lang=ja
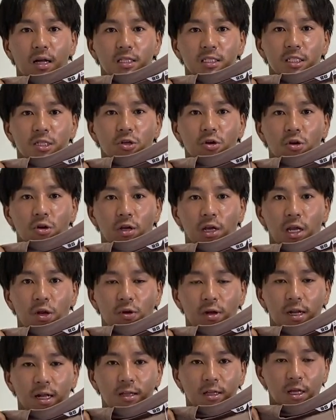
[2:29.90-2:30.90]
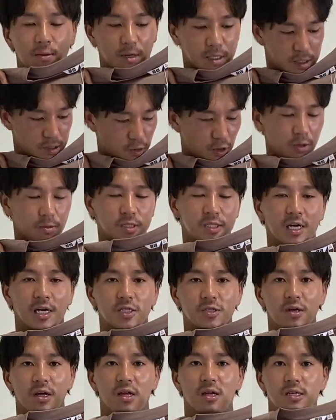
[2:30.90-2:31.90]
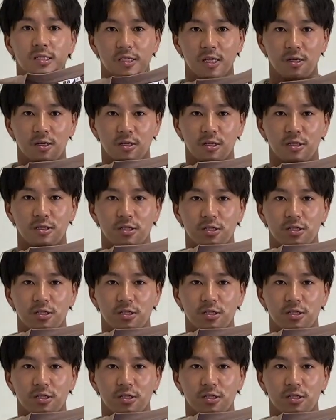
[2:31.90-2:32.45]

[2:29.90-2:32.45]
感じの色になっています。これもサイズは エックスエル で